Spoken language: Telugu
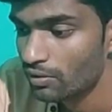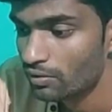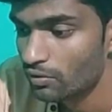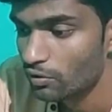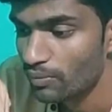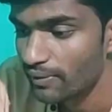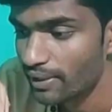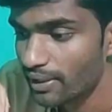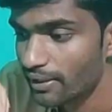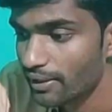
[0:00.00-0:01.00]
తొమ్మిది వేల
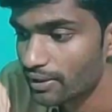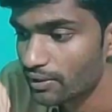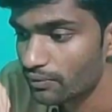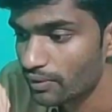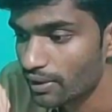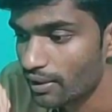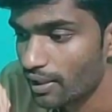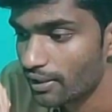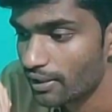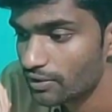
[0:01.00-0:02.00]
దగ్గర అయితే ఉంది
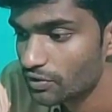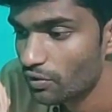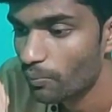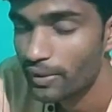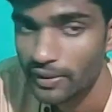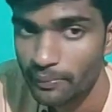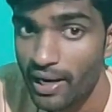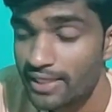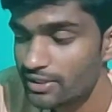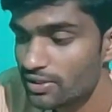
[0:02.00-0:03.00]
అంటే జీరో ఇది
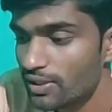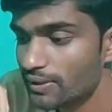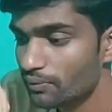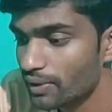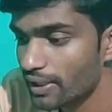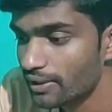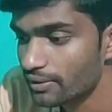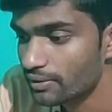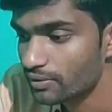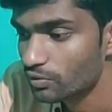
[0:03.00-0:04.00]
పాయింట్స్లో అయితే ఉంటాయి
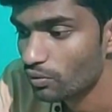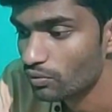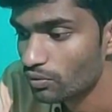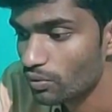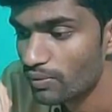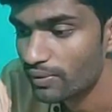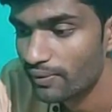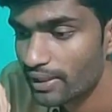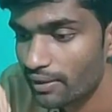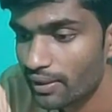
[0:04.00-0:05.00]
తొమ్మిది వేల
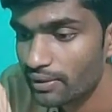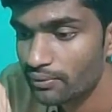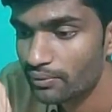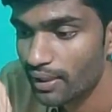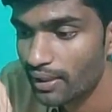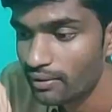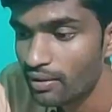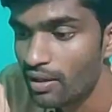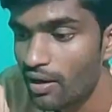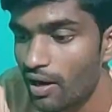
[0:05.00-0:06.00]
దగ్గర అయితే ఉండే
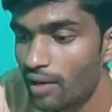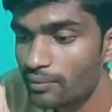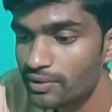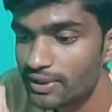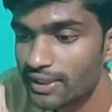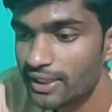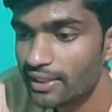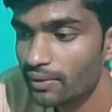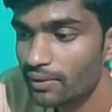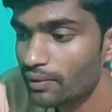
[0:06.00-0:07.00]
ఆల్మోస్ట్ అయితే
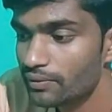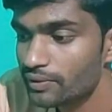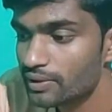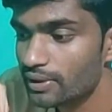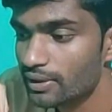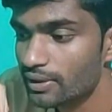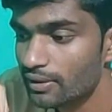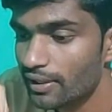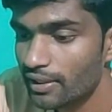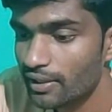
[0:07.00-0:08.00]
ఇక్కడ వరకు వచ్చింది
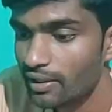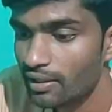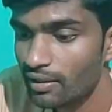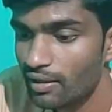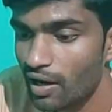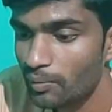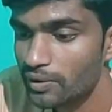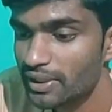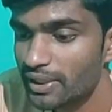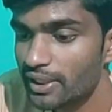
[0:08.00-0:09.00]
ఇక్కడ
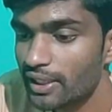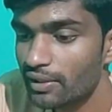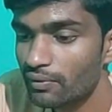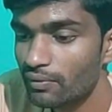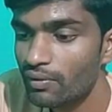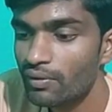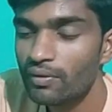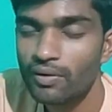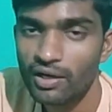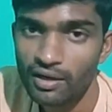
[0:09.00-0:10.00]
ఆల్మోస్ట్ అయితే నేను
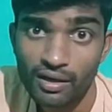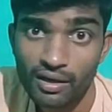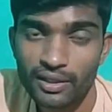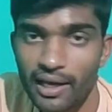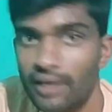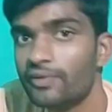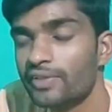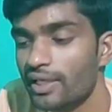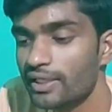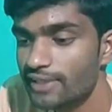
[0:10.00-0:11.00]
ఒక నాలుగు
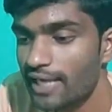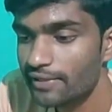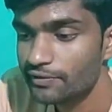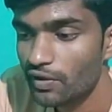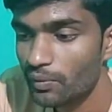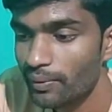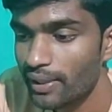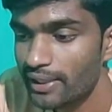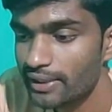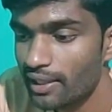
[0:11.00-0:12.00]
వందల నుంచి ఐదు వందల రూపాయలు
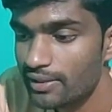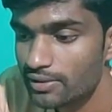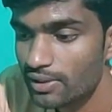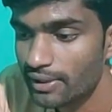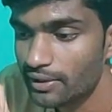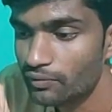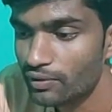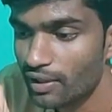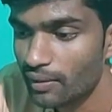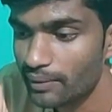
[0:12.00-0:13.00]
అయితే లాస్ట్లో అయితే
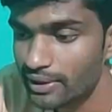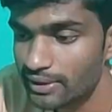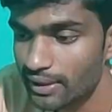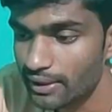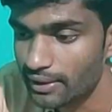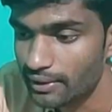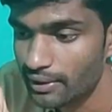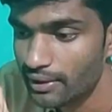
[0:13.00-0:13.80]
ఉండడం అయితే జరిగింది